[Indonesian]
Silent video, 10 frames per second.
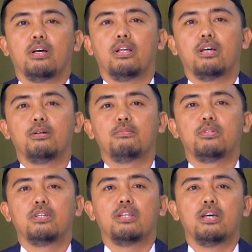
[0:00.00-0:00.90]

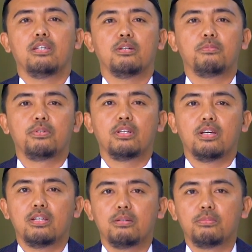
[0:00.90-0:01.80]
Alhamdulillahirabbil
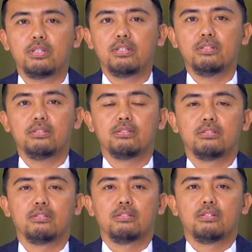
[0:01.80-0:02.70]
alamin.
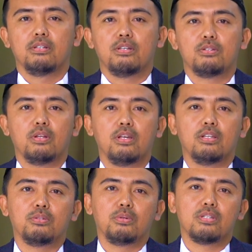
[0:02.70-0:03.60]

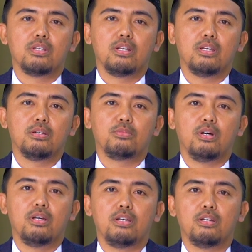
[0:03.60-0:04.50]
Assalatu wassalamu
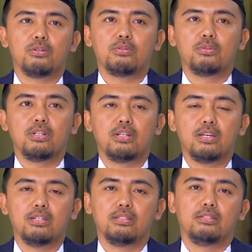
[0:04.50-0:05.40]
ala
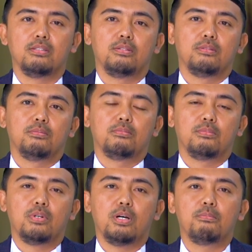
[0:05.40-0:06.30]
Rasulillah
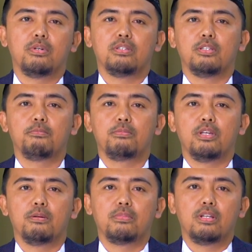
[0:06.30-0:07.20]
Muhammad
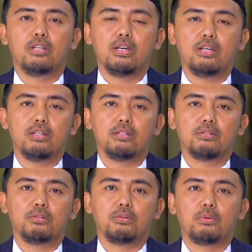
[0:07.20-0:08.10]
ibni
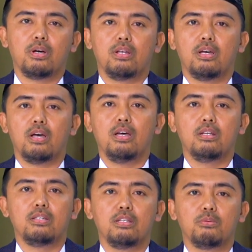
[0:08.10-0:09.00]
Abdullah wa ala
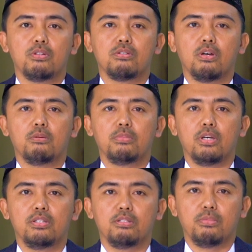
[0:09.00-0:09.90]
alihi wa
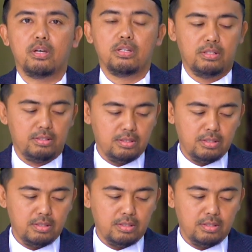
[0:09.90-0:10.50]
sahbi ajmain.